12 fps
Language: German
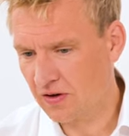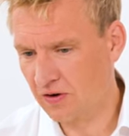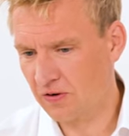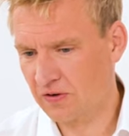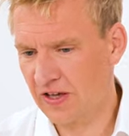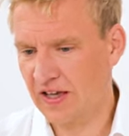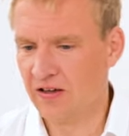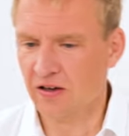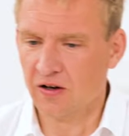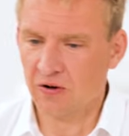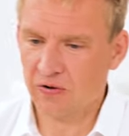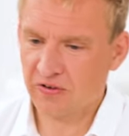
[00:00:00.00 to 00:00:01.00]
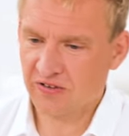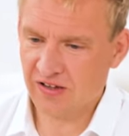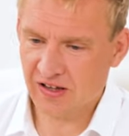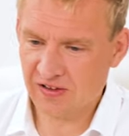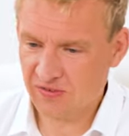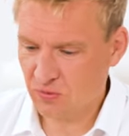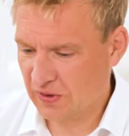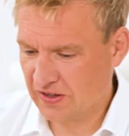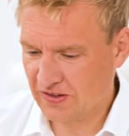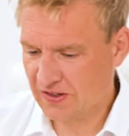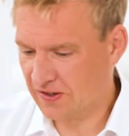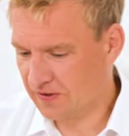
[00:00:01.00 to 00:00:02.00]
Okay. Und hast du bei
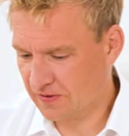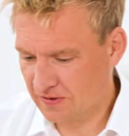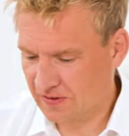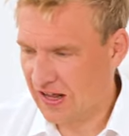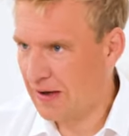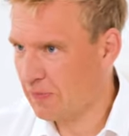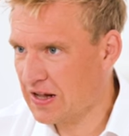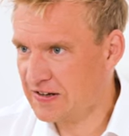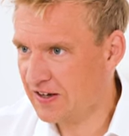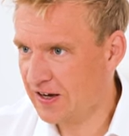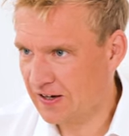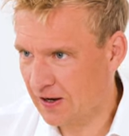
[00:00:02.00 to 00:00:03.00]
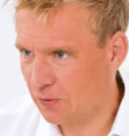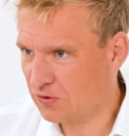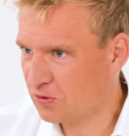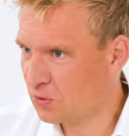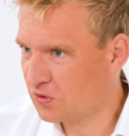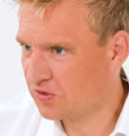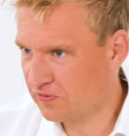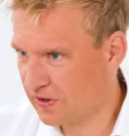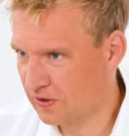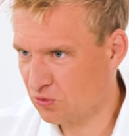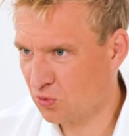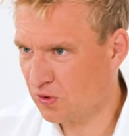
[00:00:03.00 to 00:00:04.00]
dir in deinem Alltag auslösende
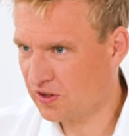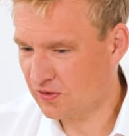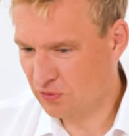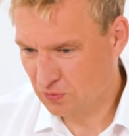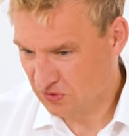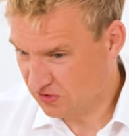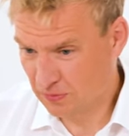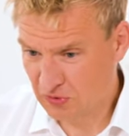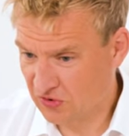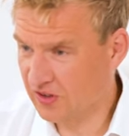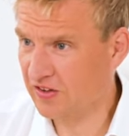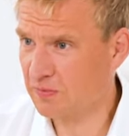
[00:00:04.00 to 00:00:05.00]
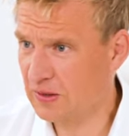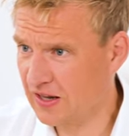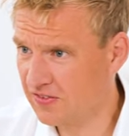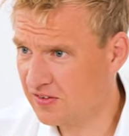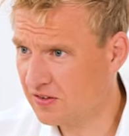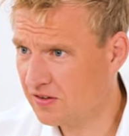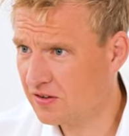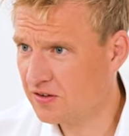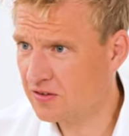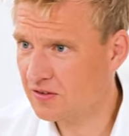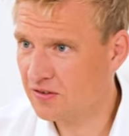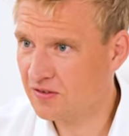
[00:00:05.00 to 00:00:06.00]
Faktoren dafür? Bist du da besonders belastet?
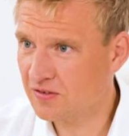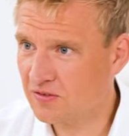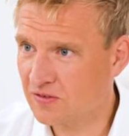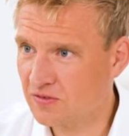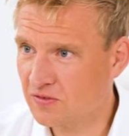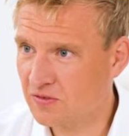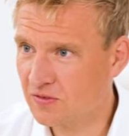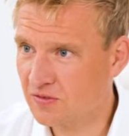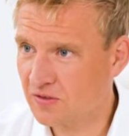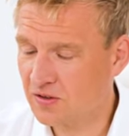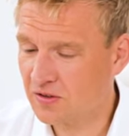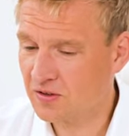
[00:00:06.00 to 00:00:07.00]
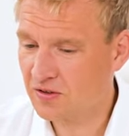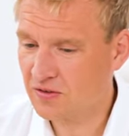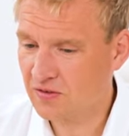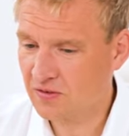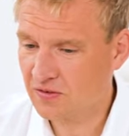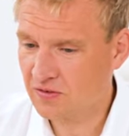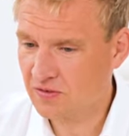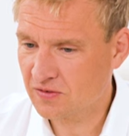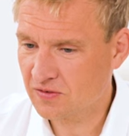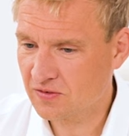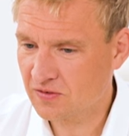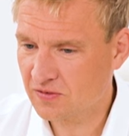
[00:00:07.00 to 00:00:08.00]
Hm, ja, ich bin Physiotherapeutin mache sehr gerne
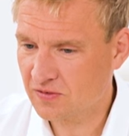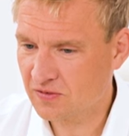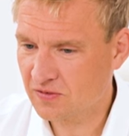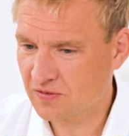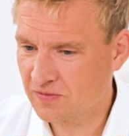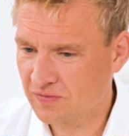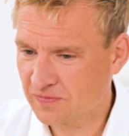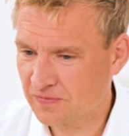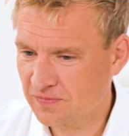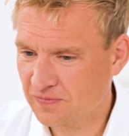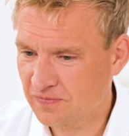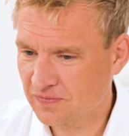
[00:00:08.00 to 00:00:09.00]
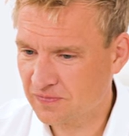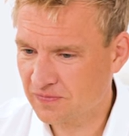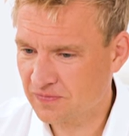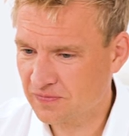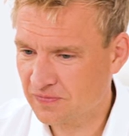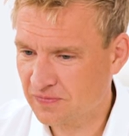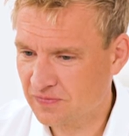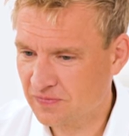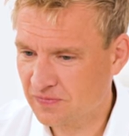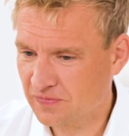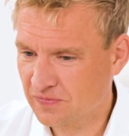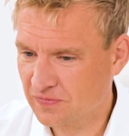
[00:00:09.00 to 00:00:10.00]
Kraftsport und dann sind das natürlich
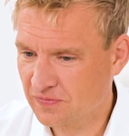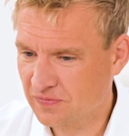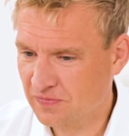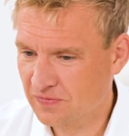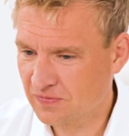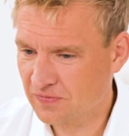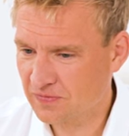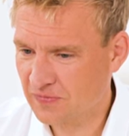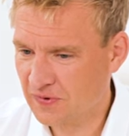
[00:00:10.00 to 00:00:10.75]
Faktoren, die da mit reinspielen.